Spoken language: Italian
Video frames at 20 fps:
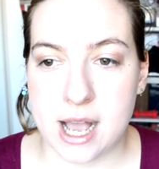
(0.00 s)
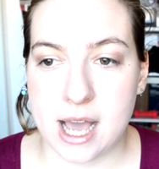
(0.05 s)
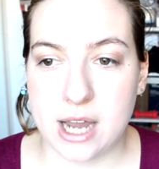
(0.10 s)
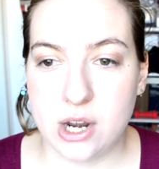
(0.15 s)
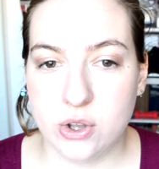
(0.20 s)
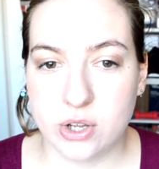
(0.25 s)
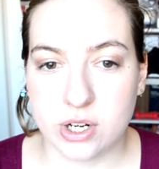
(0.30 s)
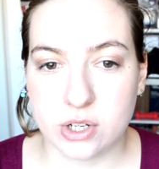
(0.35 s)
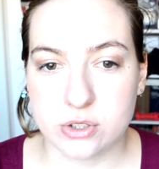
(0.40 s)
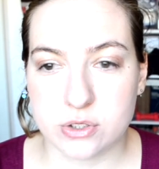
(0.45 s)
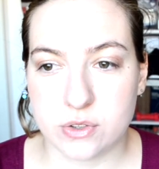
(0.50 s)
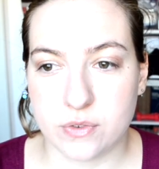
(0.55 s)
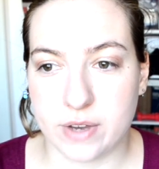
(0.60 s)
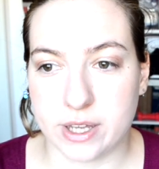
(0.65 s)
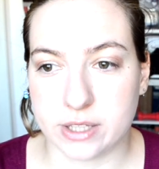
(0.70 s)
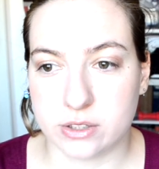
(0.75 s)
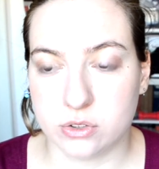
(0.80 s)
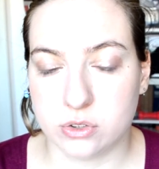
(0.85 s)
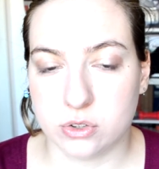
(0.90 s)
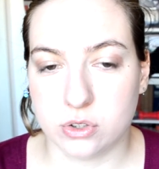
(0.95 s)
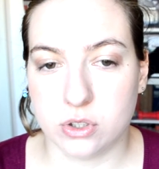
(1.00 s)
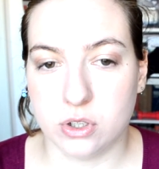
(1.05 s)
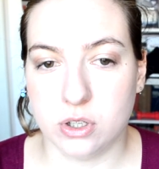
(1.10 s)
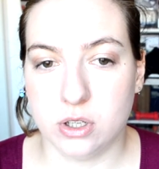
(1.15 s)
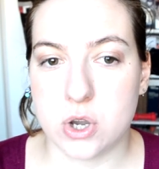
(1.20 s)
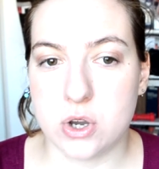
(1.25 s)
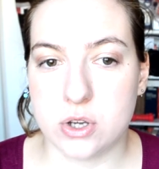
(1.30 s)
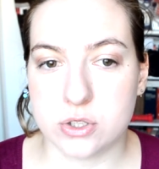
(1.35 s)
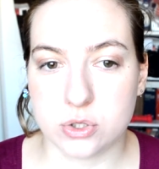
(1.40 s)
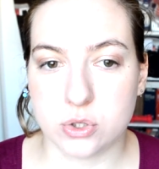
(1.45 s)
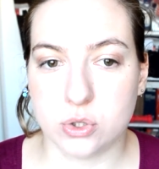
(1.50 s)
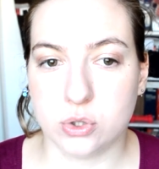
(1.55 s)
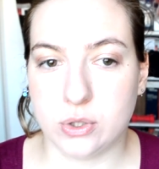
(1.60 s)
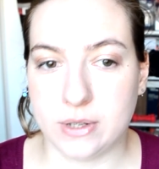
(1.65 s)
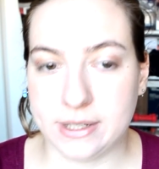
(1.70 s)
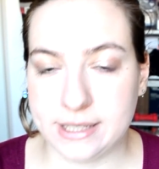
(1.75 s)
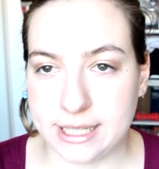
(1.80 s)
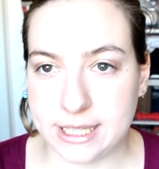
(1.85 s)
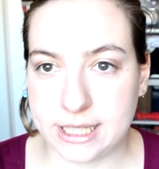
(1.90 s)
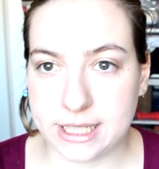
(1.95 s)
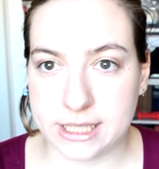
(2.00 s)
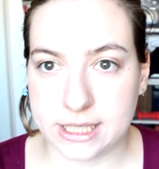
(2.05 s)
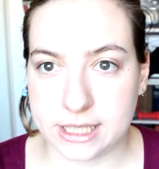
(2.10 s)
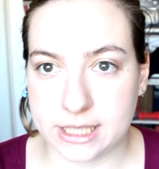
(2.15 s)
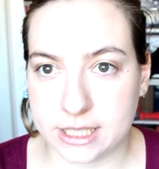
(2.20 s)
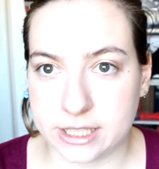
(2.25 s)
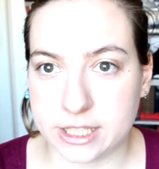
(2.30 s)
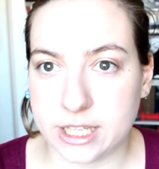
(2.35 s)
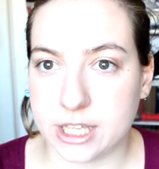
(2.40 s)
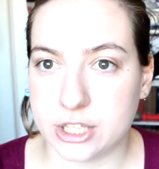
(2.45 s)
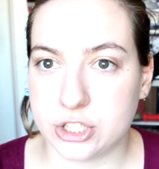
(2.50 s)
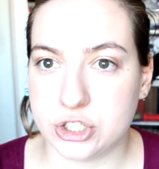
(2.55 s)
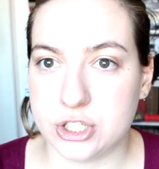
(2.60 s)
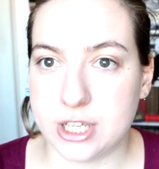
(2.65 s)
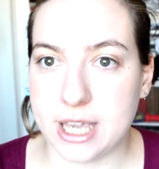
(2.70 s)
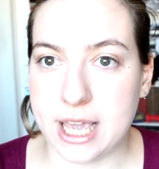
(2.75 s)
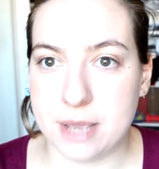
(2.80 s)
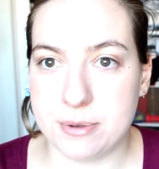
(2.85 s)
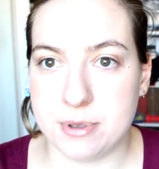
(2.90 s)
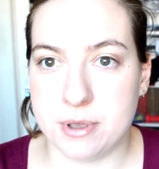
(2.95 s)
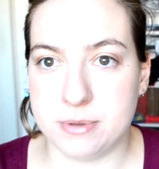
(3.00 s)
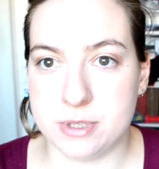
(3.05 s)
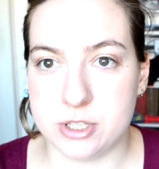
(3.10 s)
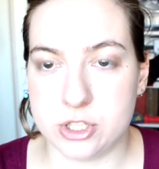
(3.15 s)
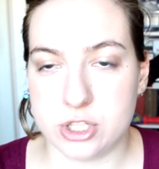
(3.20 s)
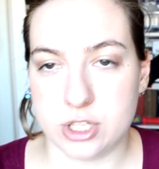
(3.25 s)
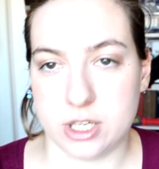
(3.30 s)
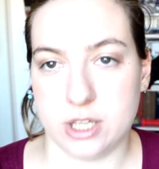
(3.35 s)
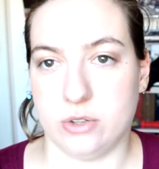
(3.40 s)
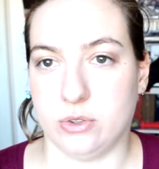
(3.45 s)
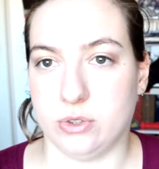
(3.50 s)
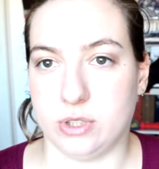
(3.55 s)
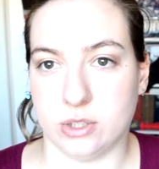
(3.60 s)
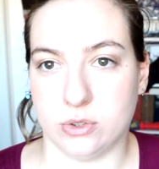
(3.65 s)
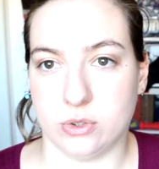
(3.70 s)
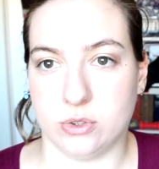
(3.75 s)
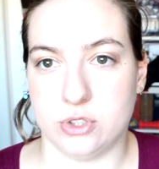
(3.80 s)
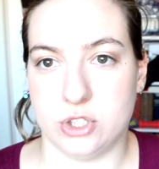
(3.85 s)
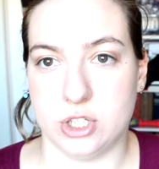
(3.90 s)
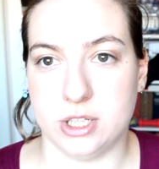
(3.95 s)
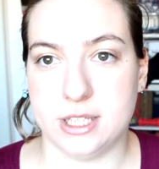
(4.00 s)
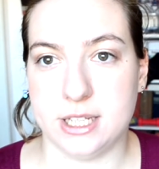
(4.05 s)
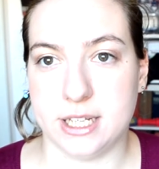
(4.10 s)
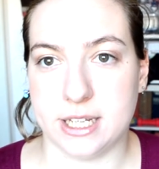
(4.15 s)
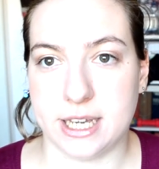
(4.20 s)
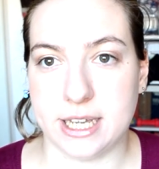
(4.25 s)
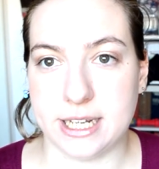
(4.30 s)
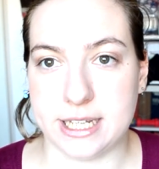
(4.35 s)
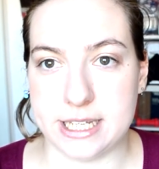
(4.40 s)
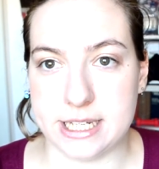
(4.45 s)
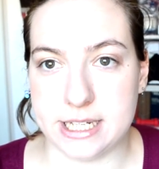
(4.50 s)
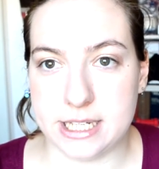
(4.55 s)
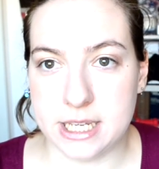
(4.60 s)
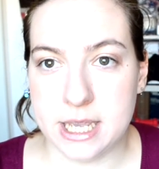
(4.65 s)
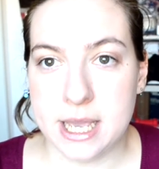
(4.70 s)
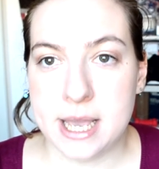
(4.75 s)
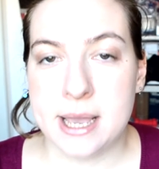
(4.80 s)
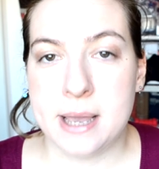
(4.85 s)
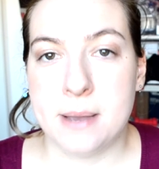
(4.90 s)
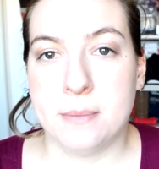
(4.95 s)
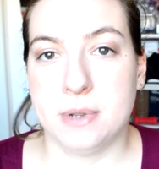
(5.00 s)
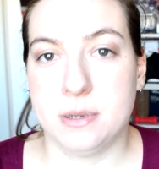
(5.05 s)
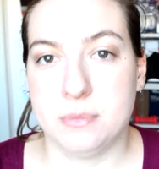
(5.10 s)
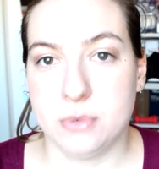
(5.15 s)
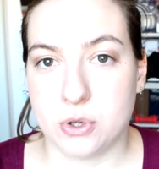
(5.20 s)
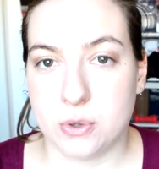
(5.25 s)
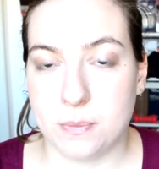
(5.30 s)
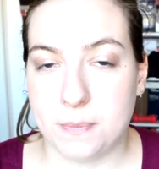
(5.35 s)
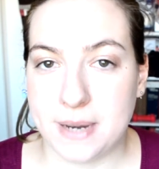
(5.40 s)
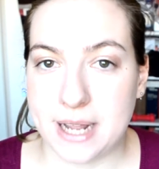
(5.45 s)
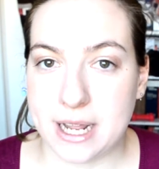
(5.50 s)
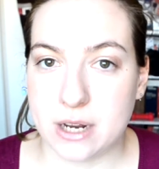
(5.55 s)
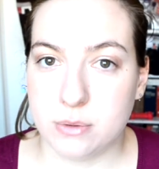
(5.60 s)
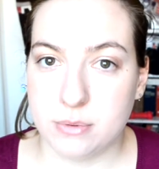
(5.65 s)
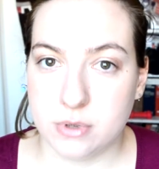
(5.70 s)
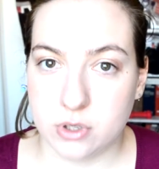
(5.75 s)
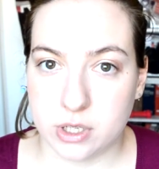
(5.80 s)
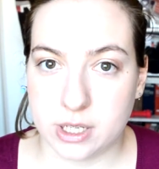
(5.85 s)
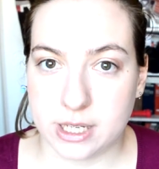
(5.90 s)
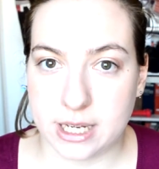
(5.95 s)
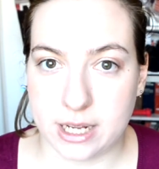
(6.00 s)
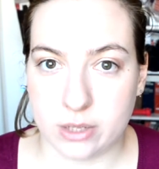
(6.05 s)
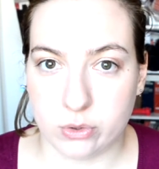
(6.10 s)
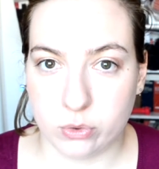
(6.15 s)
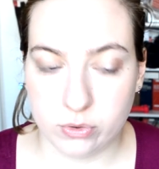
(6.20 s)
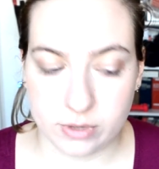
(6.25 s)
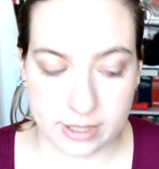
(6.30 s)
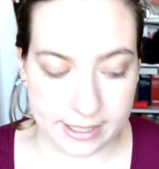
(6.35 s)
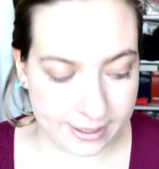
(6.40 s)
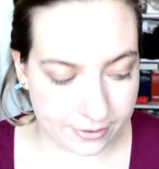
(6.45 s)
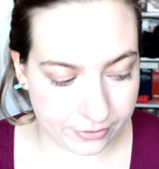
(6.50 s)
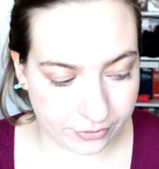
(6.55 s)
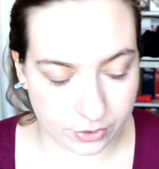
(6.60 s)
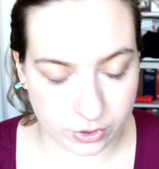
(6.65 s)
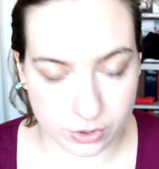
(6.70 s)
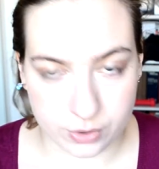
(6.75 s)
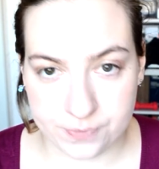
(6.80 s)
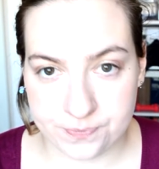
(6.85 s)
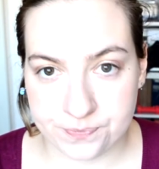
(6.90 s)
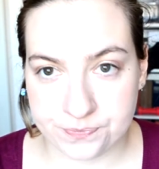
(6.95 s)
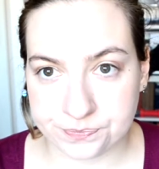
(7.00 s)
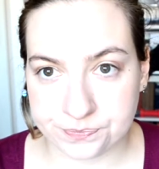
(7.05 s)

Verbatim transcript: Allora cosa ho fatto? Sono tornata al 3310 e i miei amici, che erano tanto gentili e carini, per il mio compleanno mi hanno regalato un telefono.